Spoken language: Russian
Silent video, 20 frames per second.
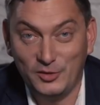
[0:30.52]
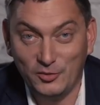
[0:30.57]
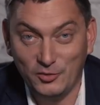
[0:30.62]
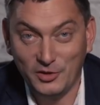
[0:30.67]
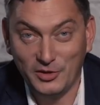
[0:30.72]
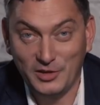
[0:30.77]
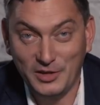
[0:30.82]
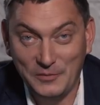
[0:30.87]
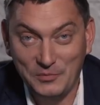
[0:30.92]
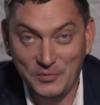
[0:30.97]

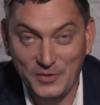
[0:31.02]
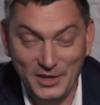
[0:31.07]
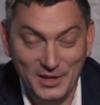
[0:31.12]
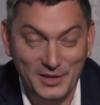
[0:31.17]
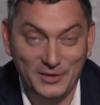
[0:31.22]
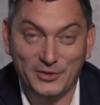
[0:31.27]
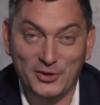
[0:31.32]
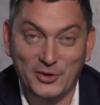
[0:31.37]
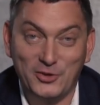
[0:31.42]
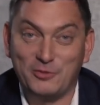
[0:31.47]
Сегодня
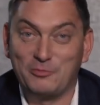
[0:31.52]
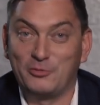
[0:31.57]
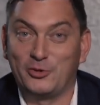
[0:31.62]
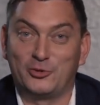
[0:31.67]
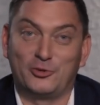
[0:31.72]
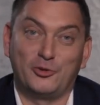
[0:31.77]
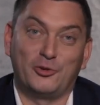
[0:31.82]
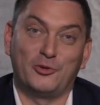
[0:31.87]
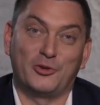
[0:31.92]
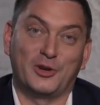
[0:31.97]
я расскажу вам
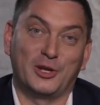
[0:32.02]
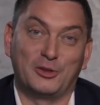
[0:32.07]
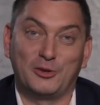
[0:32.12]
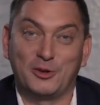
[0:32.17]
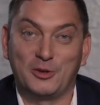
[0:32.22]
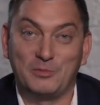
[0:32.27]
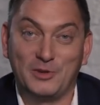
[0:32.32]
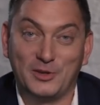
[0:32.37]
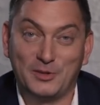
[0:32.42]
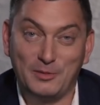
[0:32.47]
историю,
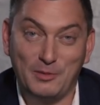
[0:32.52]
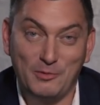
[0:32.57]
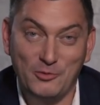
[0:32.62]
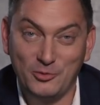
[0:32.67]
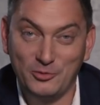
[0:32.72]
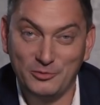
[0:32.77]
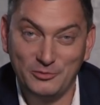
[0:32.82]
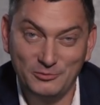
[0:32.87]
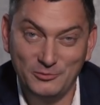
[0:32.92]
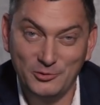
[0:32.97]
которая мне
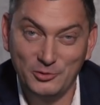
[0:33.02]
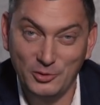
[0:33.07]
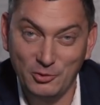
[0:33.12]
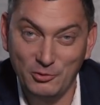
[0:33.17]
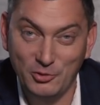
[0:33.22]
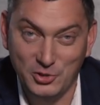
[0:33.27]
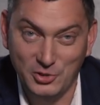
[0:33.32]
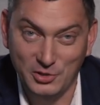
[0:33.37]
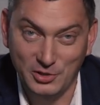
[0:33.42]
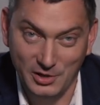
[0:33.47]
самому ну, не
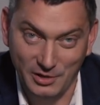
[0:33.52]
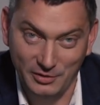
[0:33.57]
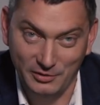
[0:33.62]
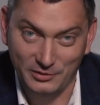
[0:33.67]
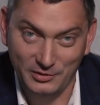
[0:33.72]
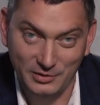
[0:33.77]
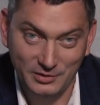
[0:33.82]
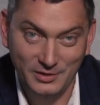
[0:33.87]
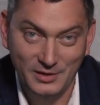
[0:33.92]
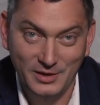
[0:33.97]
очень
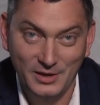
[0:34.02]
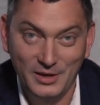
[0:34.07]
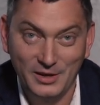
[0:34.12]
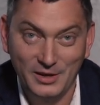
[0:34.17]
нравится.